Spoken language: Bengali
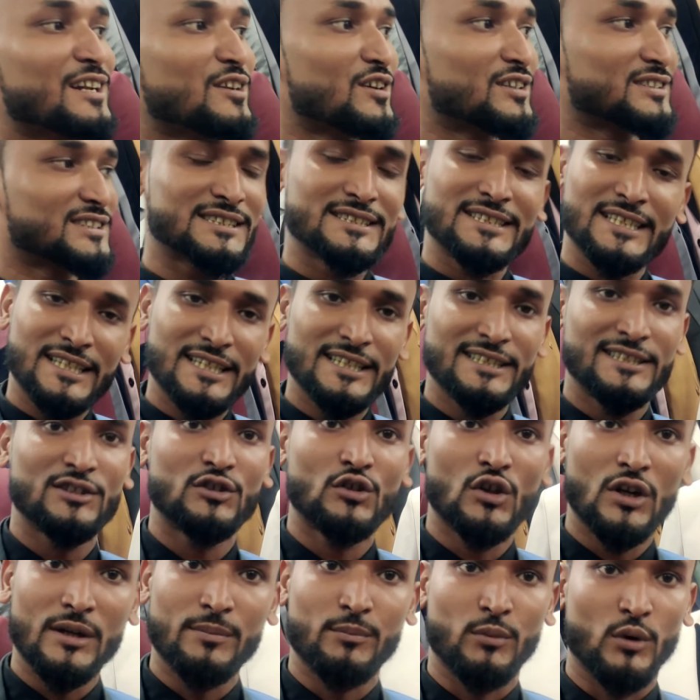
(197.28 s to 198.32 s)
লাগানো আছে সেটাই
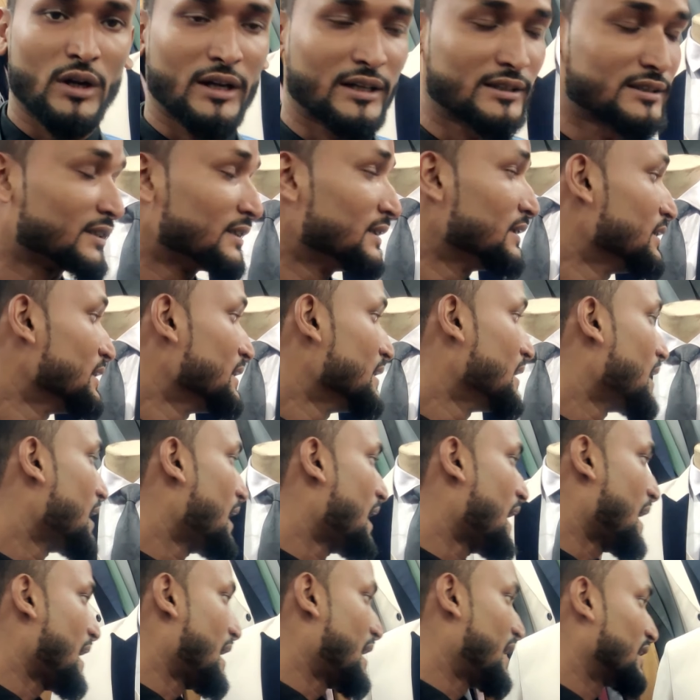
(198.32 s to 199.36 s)
শীতলের প্রোডাক্ট
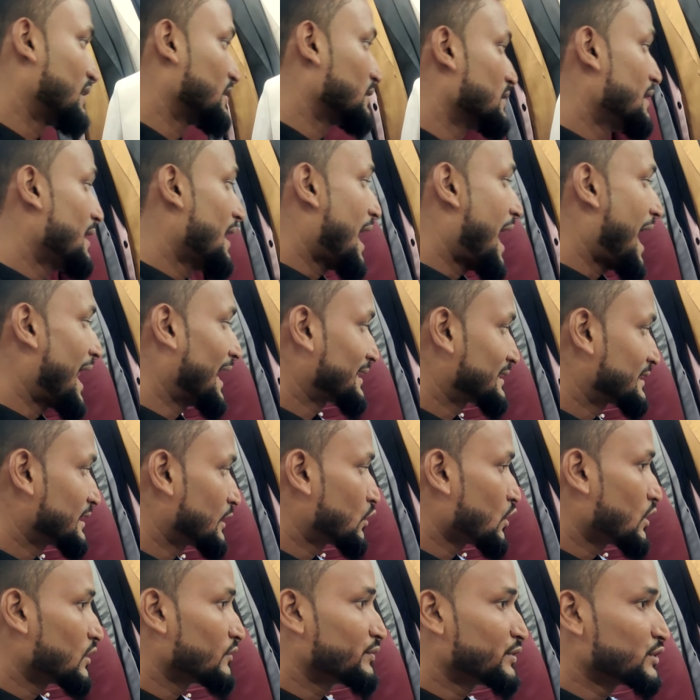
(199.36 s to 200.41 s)
আর
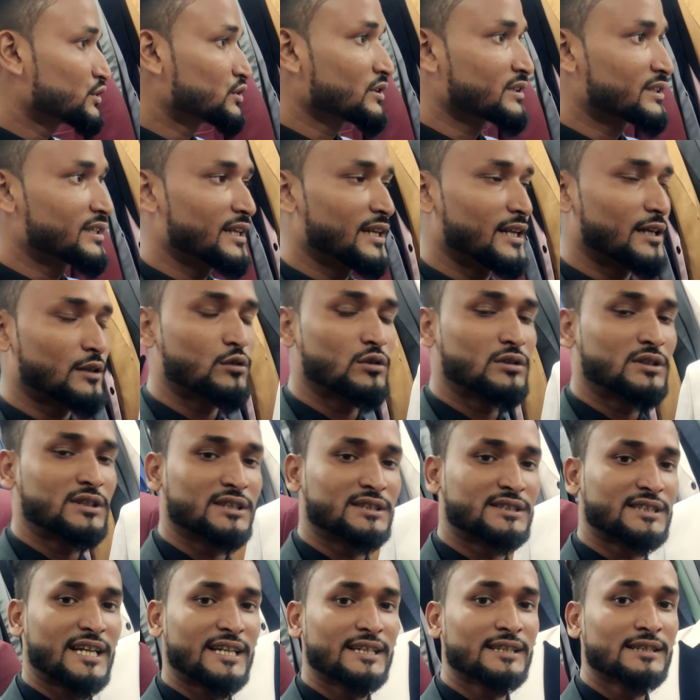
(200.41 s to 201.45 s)
আরেকটা কনফিউশন ক্লিয়ার
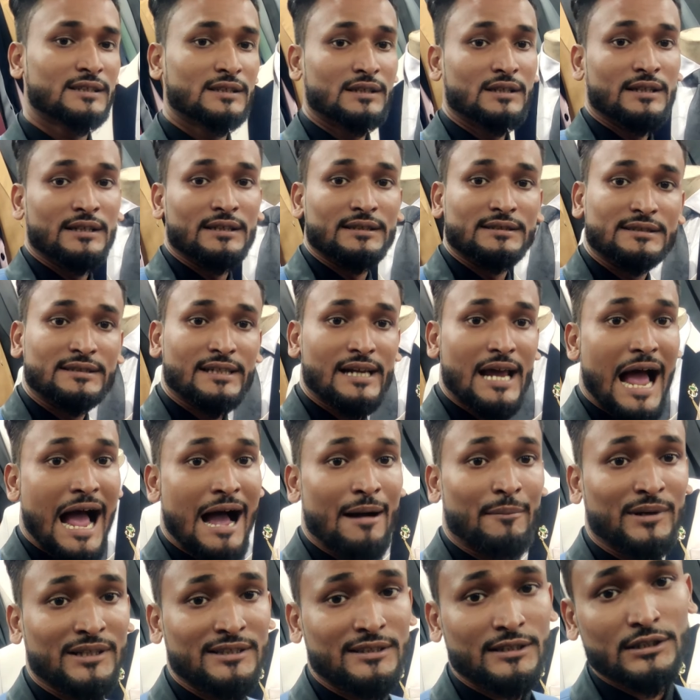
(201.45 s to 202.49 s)
করতে চাই যে
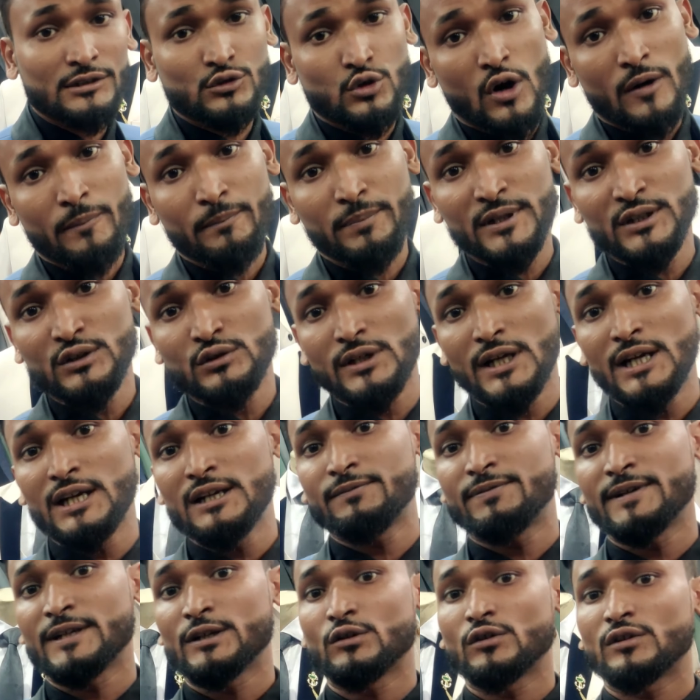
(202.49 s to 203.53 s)
আমাদের সব কিন্তু
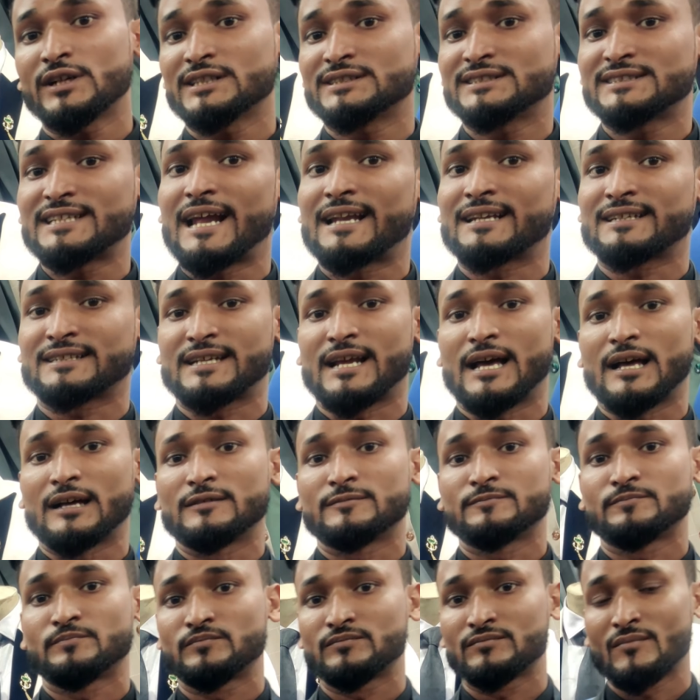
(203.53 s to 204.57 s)
এলিফেন্ট রোডের চারটা
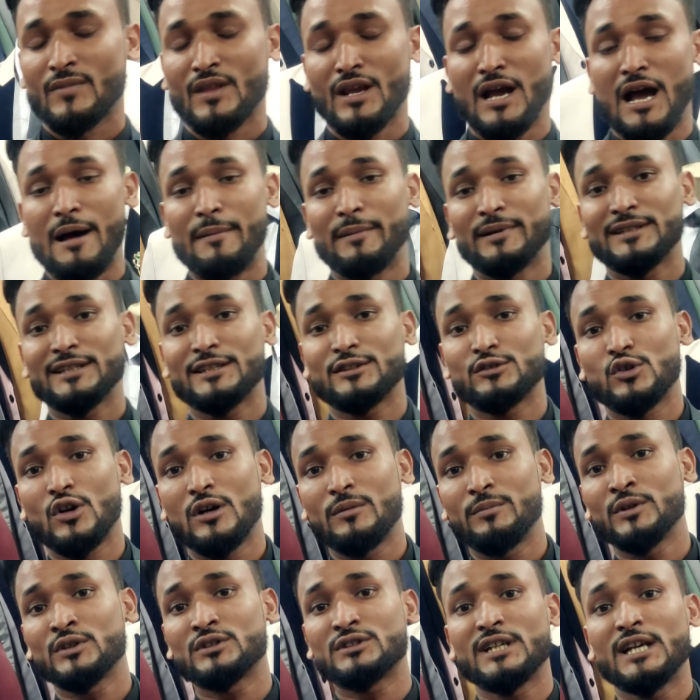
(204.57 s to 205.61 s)
আমাদের
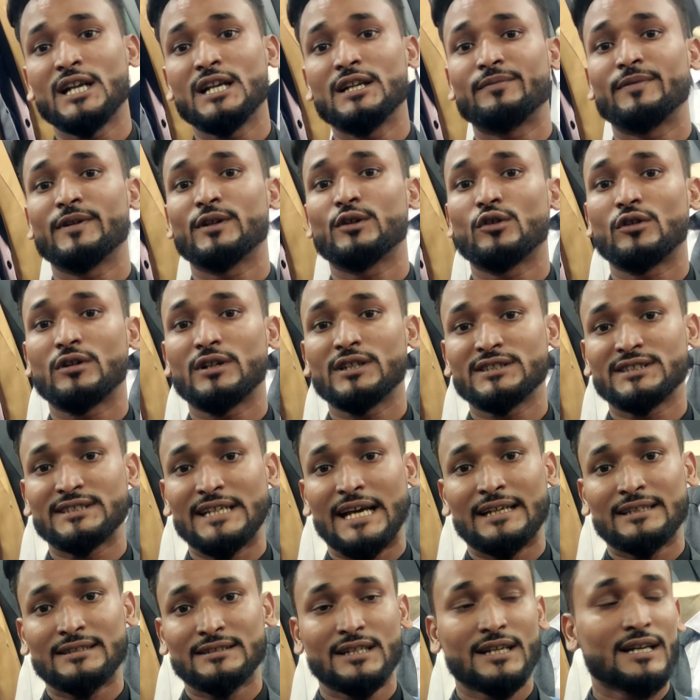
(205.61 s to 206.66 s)
সব হচ্ছে এলিফেন্ট রোডের
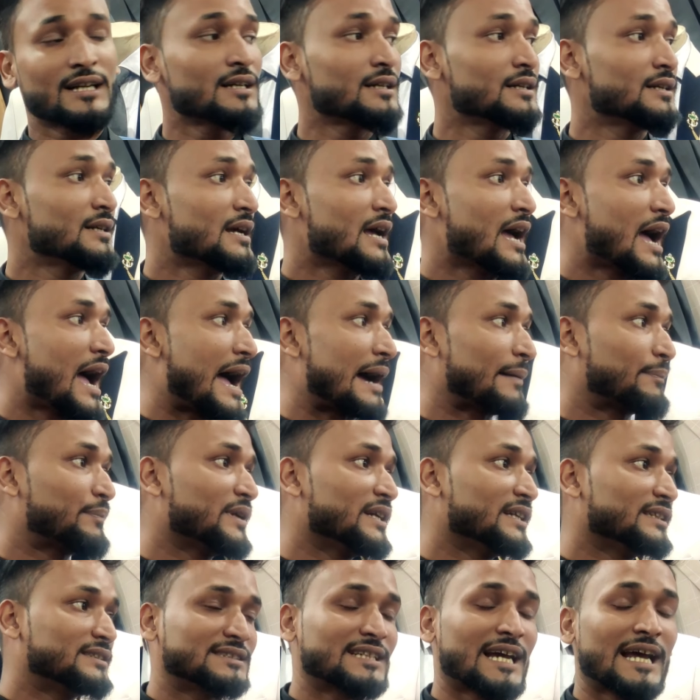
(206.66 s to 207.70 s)
চারটা
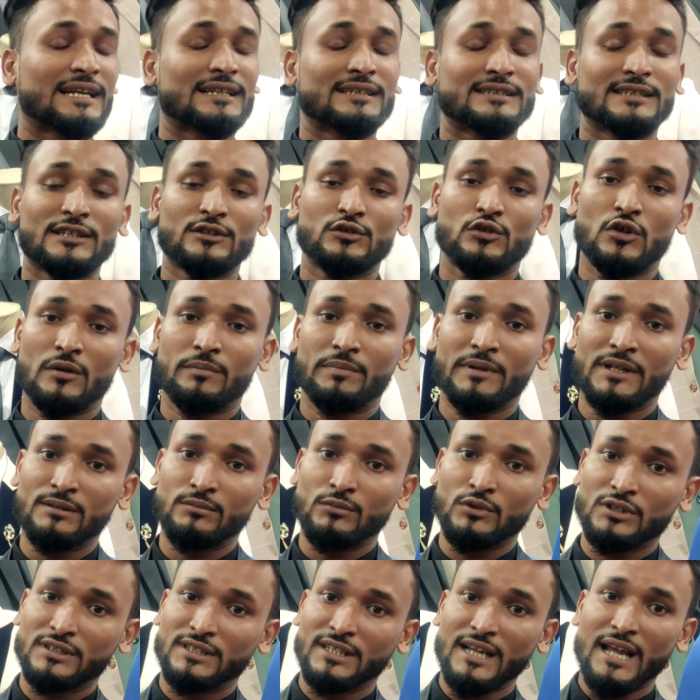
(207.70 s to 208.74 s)
আপনি চারটা শপের
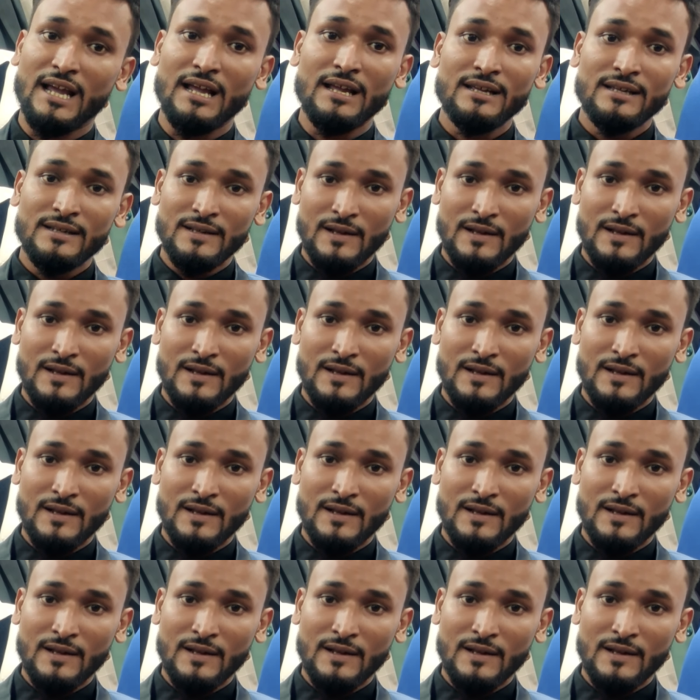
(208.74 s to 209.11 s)
মধ্যে